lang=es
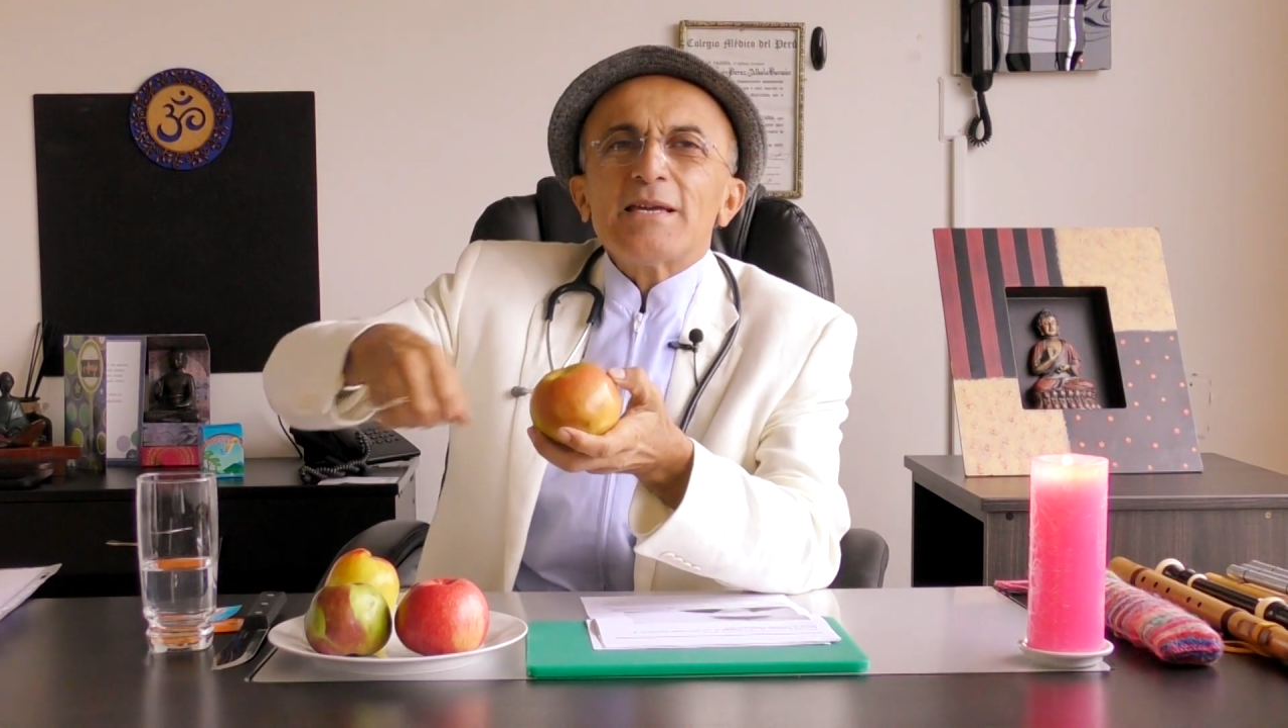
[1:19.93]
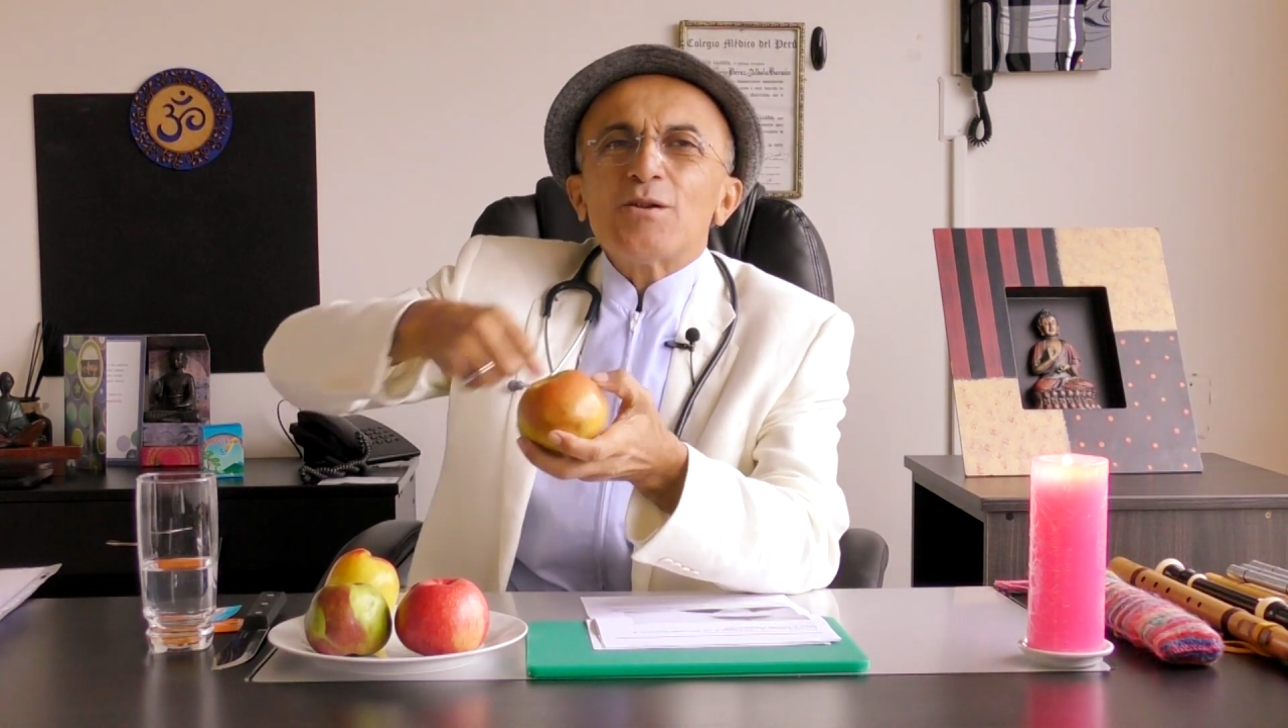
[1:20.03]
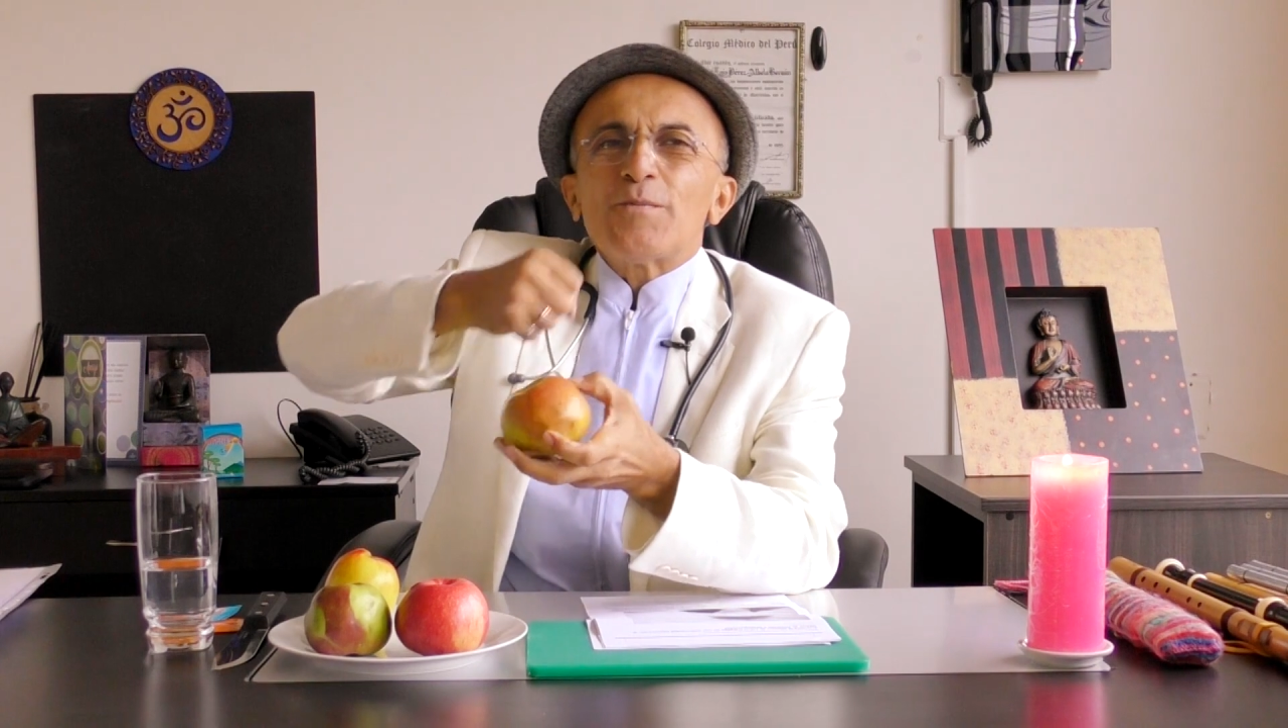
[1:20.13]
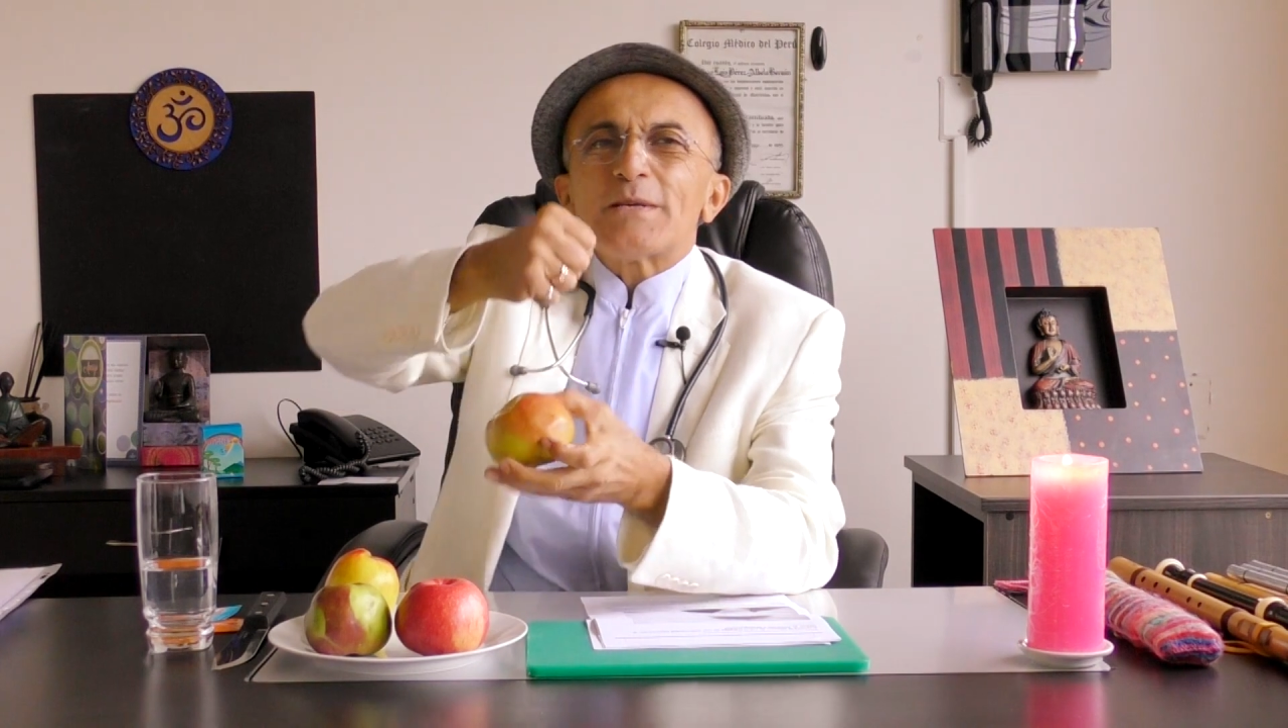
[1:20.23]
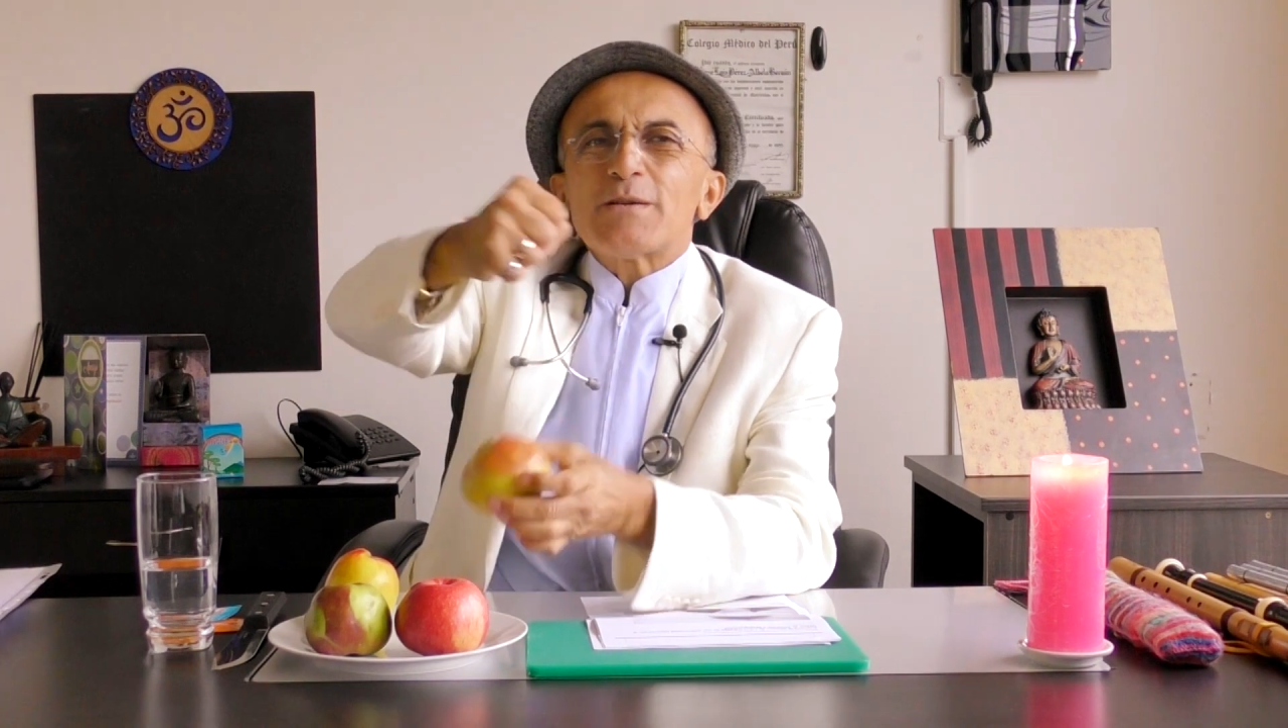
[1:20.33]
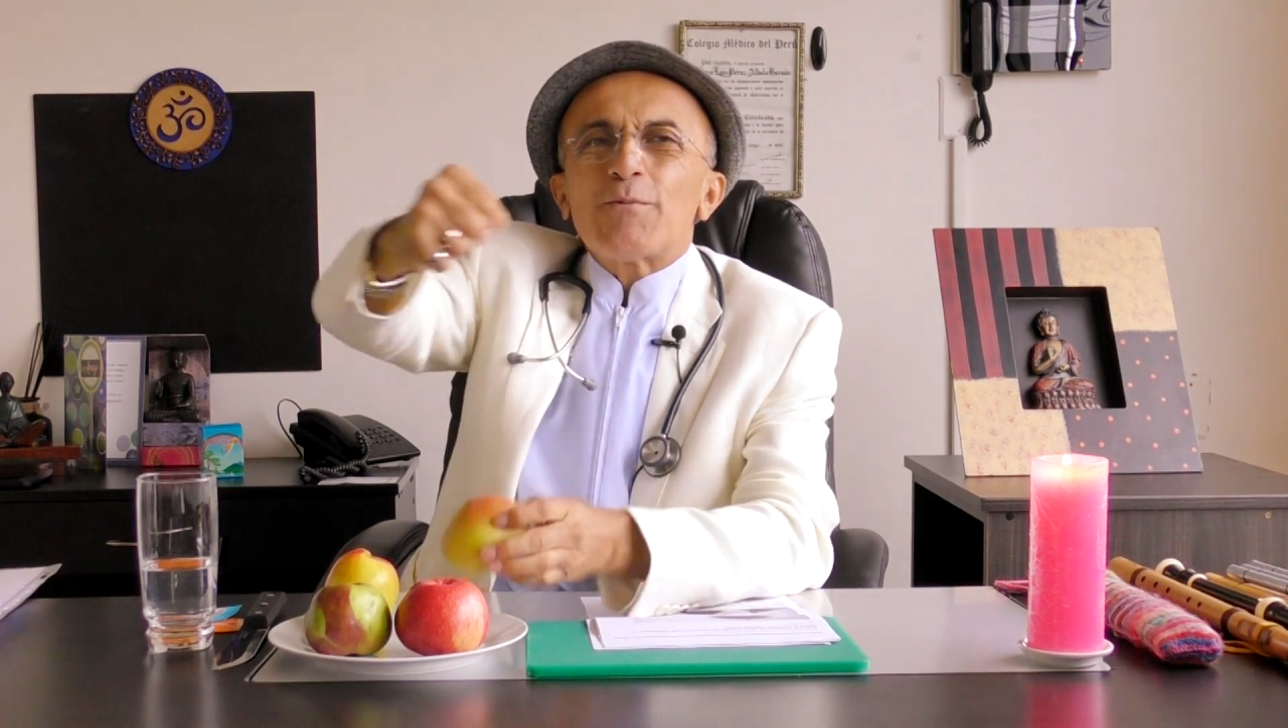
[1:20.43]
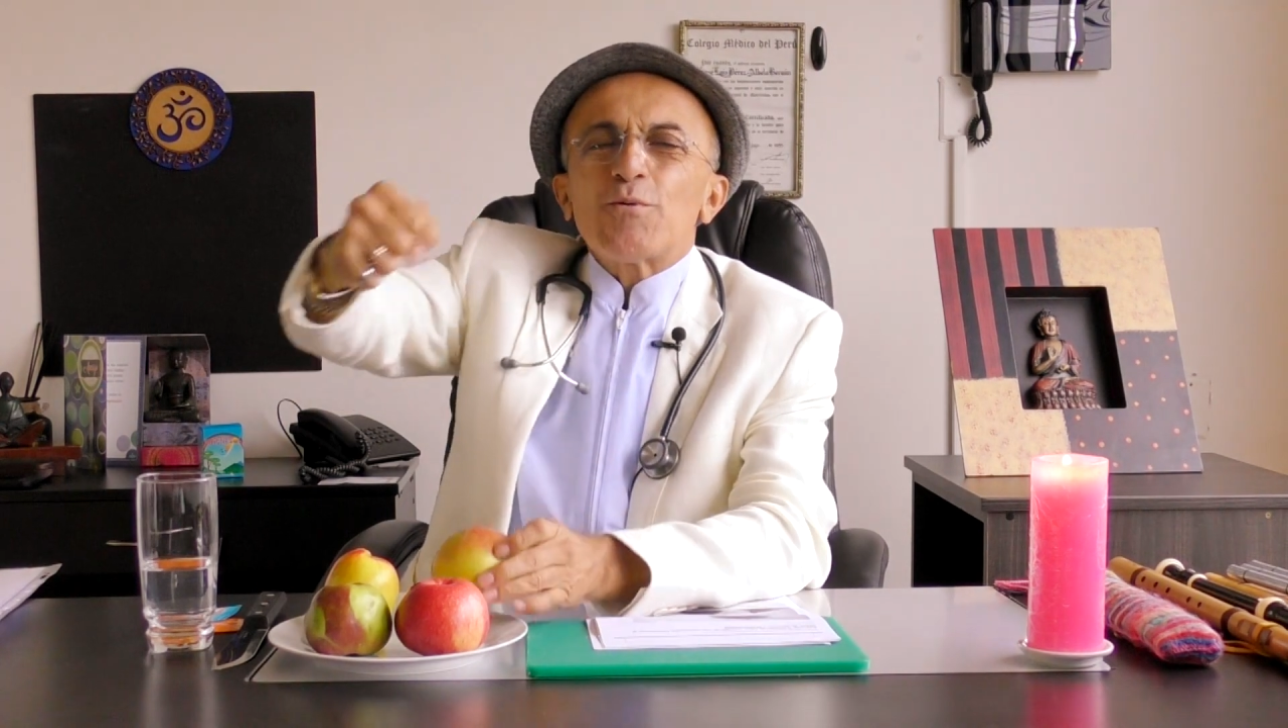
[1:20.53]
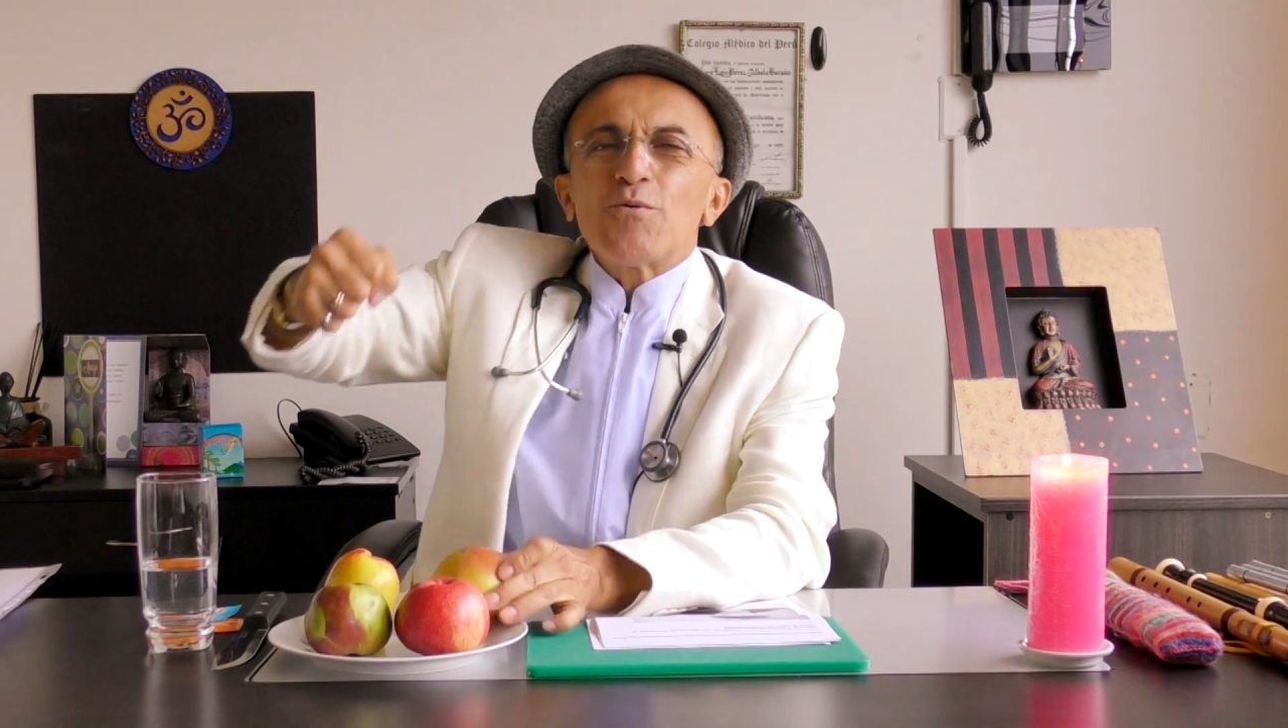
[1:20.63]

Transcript: Y lo pasa por